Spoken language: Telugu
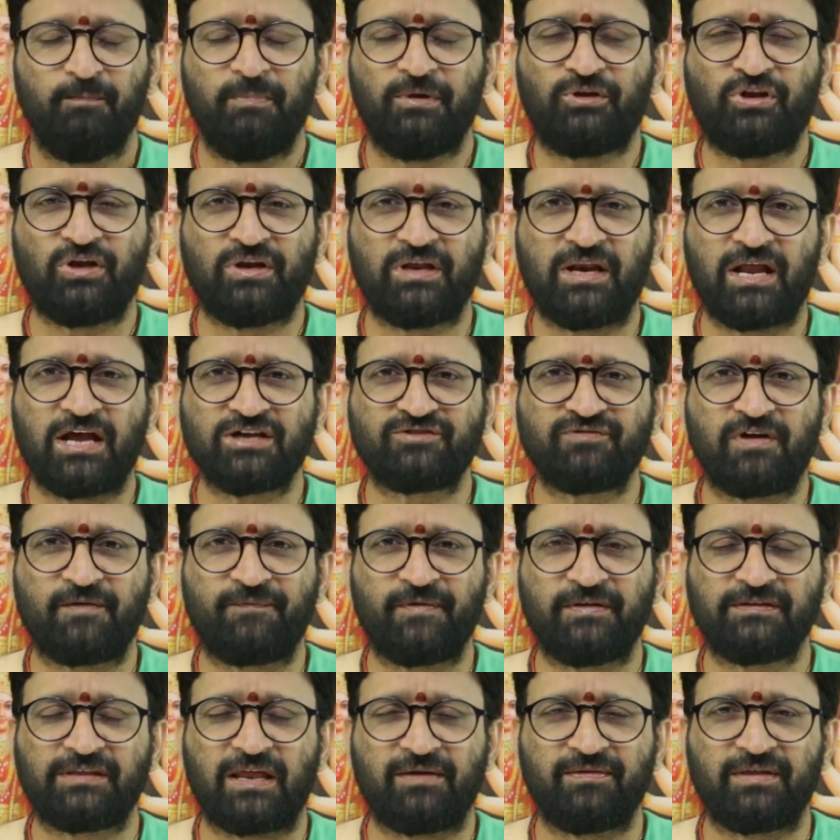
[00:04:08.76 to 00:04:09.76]
మిథున రాశి
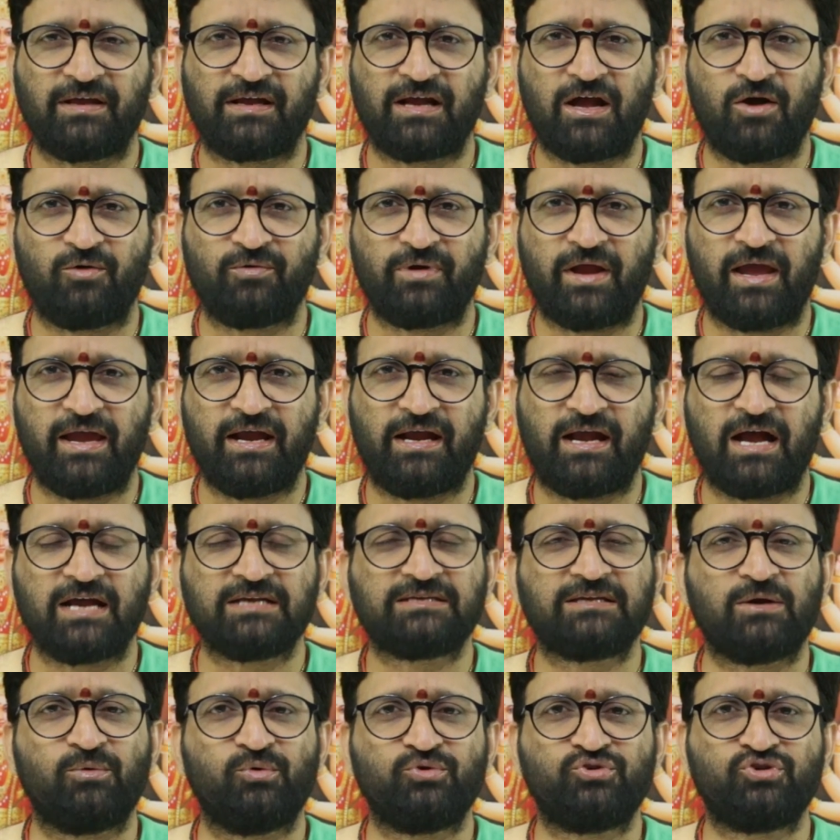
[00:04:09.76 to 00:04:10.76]
వారి ఫలితాలు విధంగా ఉన్నాయి
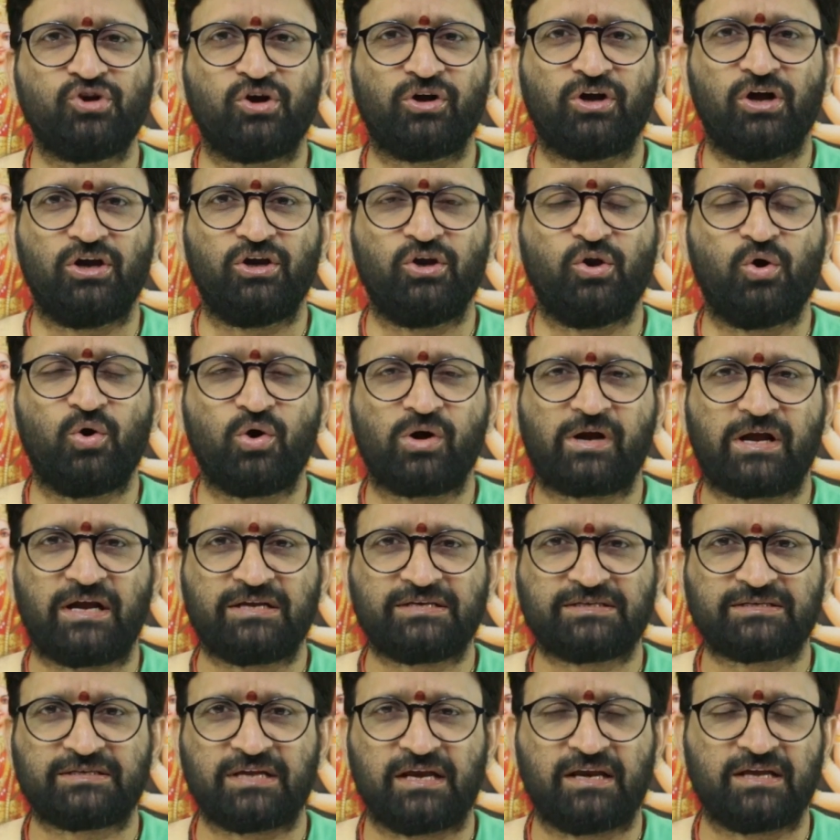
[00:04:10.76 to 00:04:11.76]
కాస్త ఉద్యోగంలో
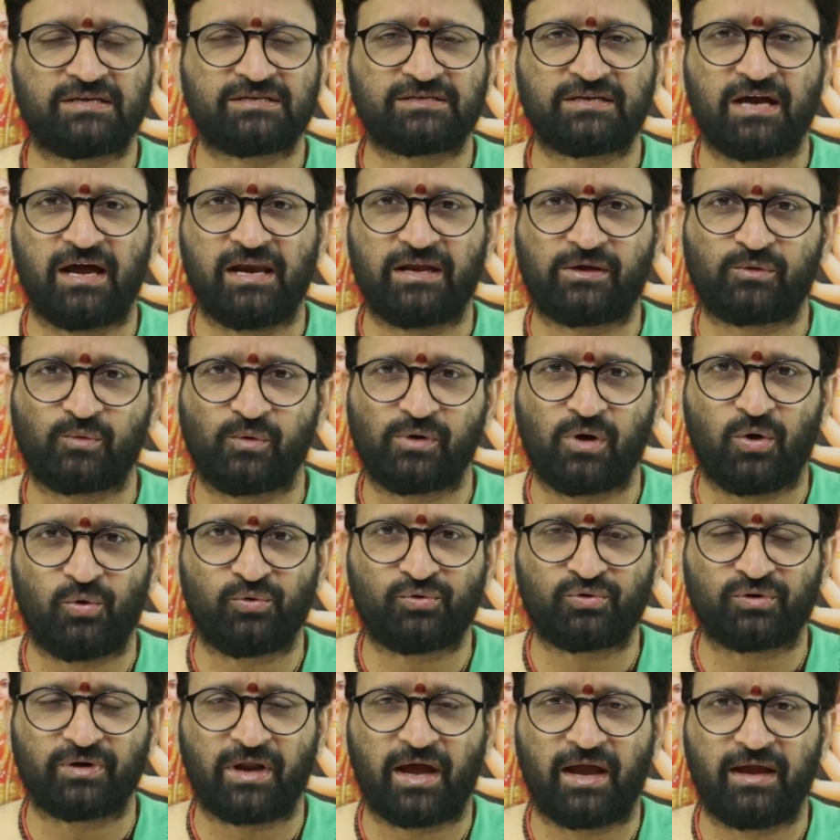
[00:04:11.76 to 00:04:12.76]
కష్ట నష్టాలు ఎక్కువగా
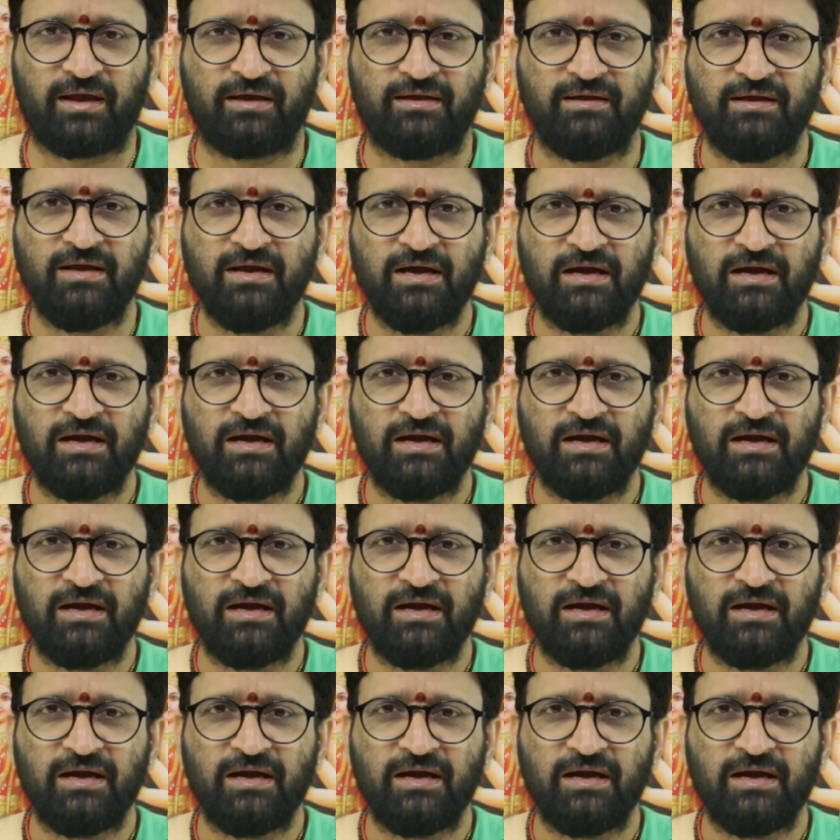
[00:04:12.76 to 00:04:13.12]
ఉంటున్నాయి